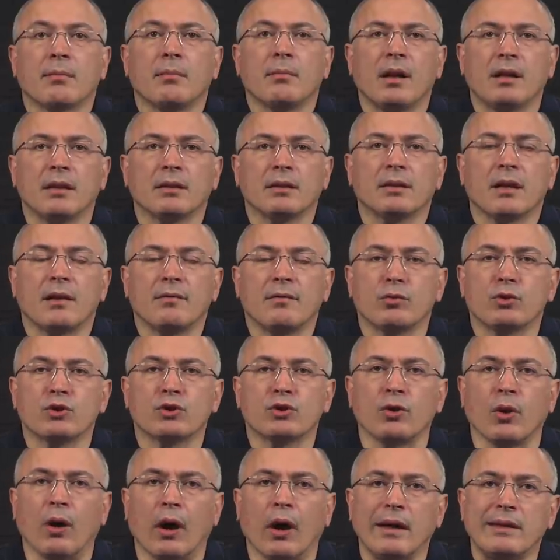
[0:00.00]
мало того,
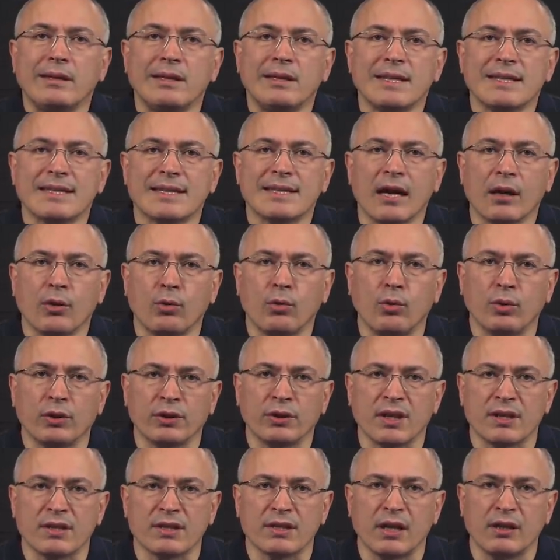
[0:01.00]
что
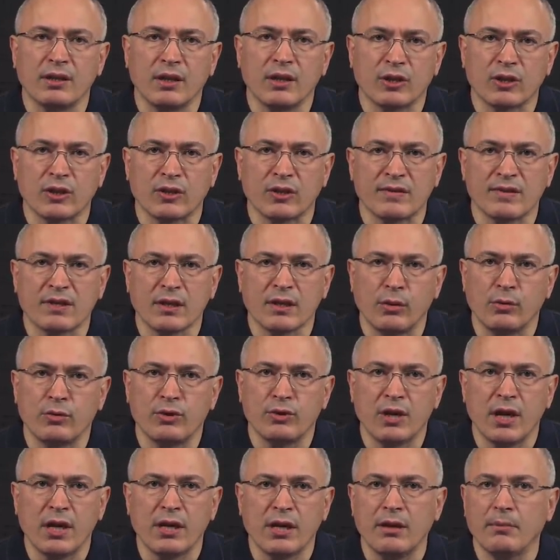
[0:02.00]
незаконно содержит
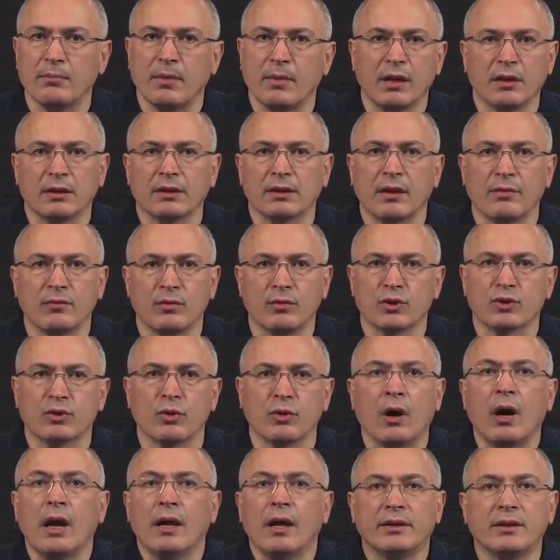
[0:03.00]
в мало того,
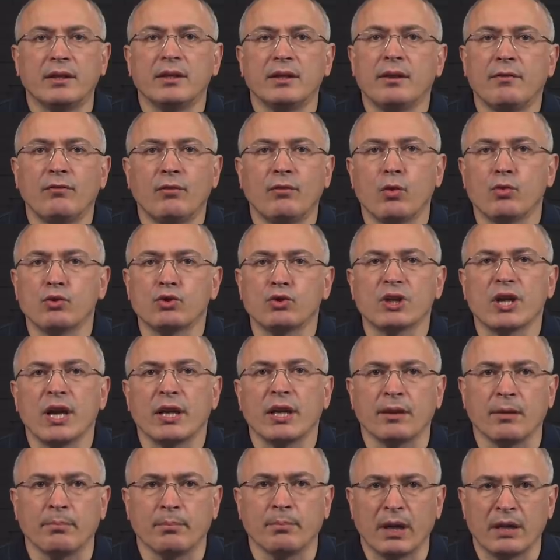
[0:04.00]
что на него уже
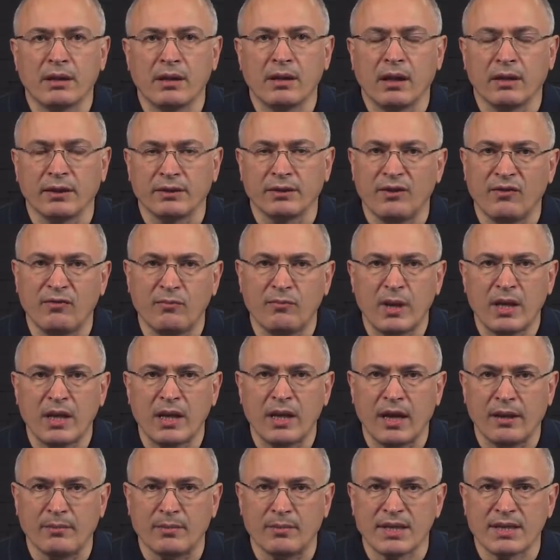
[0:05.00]
нападал
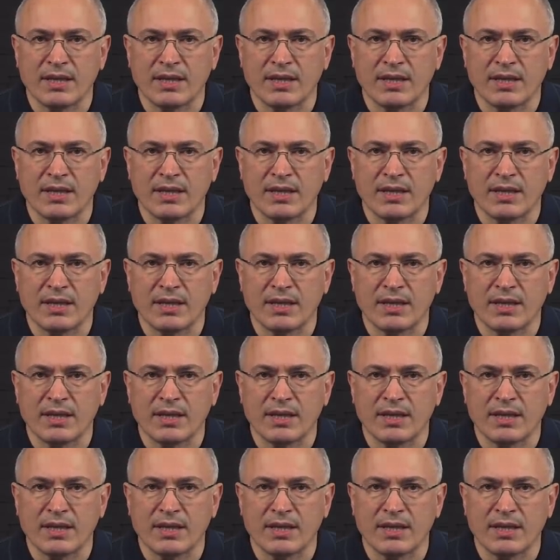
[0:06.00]
невменяемый